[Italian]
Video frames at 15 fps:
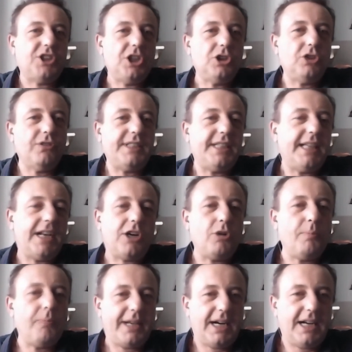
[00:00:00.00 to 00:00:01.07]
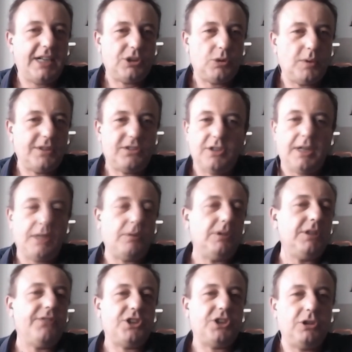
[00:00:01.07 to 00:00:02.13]
facendo vedere com'era la situazione,
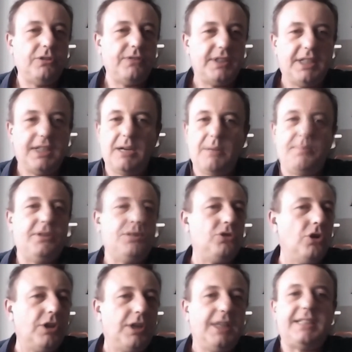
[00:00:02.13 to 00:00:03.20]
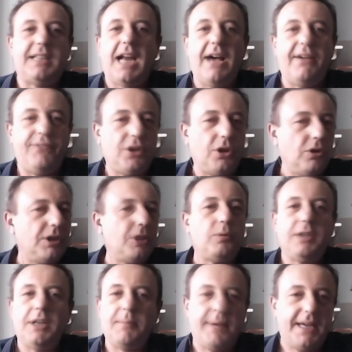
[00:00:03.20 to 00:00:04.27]
quindi facendo vedere la persona, il traffico,
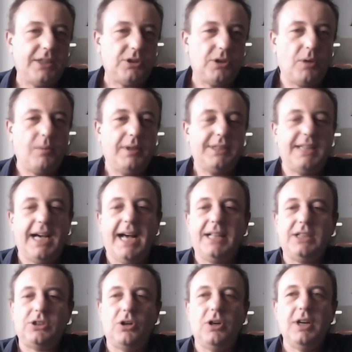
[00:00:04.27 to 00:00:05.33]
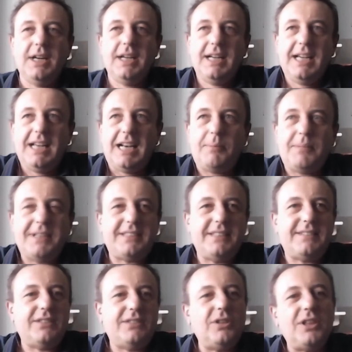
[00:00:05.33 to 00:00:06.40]
l'inquinamento e quant'altro. La mia
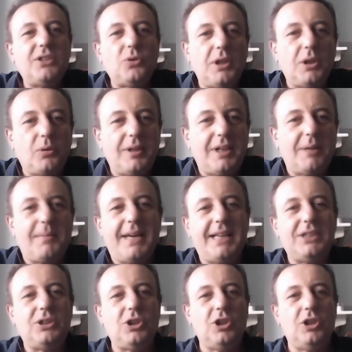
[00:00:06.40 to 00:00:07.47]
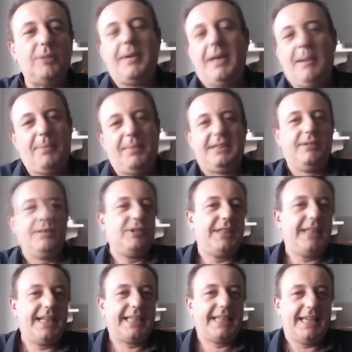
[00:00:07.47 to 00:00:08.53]
sensazione sull'inquinamento momento, beh, a parte voglio
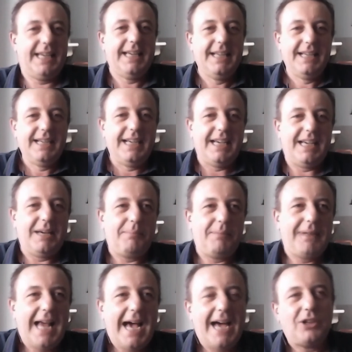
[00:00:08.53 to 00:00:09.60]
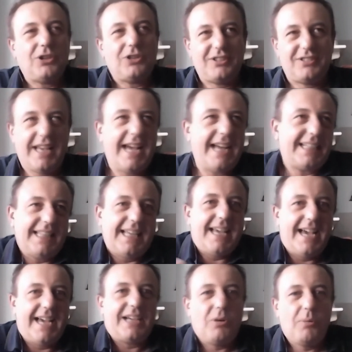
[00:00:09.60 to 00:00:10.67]
dire che eh, Milano deserta
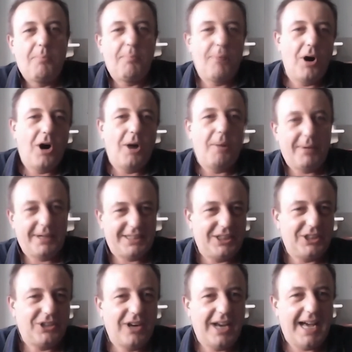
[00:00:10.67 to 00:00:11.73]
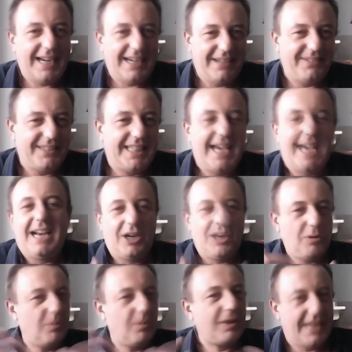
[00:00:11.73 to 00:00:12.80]
è anche un po' particolare vederla,
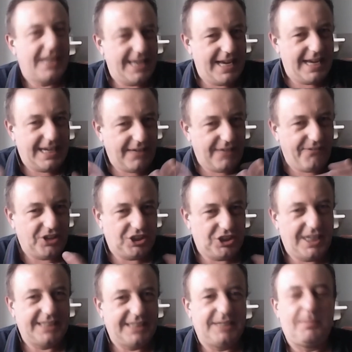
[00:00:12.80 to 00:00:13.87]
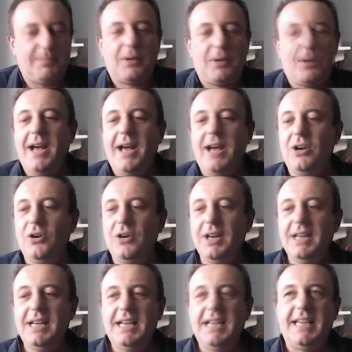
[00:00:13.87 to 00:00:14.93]
comunque è anche affascinante per quello.
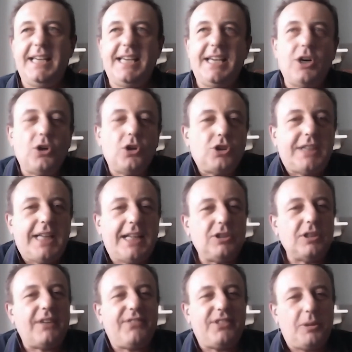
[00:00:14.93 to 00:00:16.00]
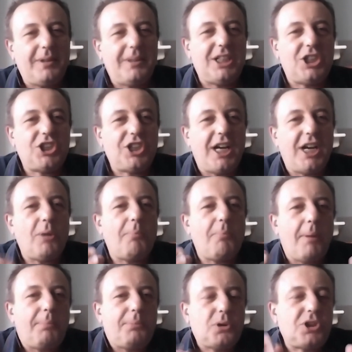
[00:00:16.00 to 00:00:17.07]
E ho notato che praticamente il cielo è un
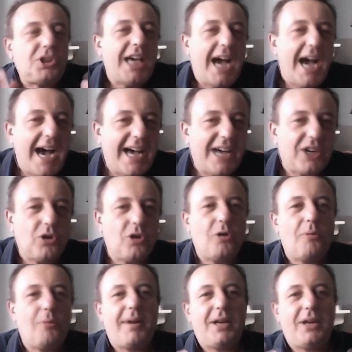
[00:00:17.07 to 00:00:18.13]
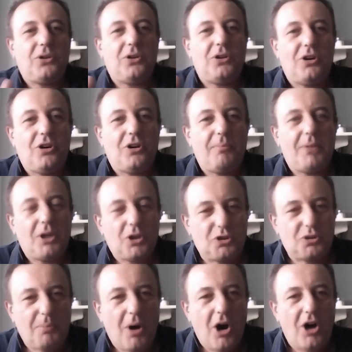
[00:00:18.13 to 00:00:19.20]
po' più chiaro, meno,
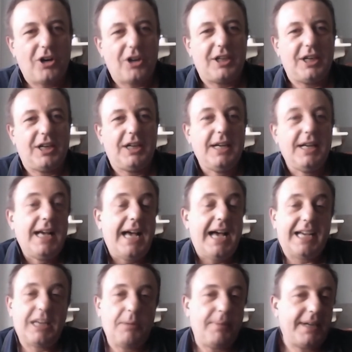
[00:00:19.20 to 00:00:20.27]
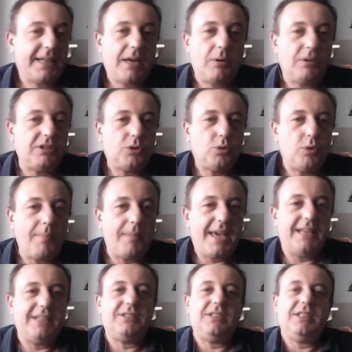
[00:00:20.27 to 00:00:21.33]
meno smog, anche perché in questi due
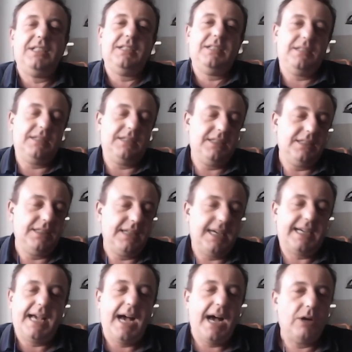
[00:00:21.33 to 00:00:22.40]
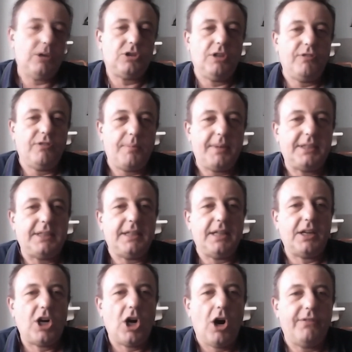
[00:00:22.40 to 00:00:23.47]
mesi, eh, a causa ovviamente
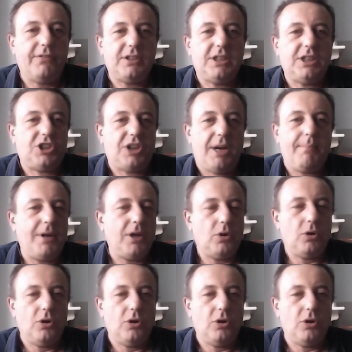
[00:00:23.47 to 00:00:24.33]
del Covid, c'è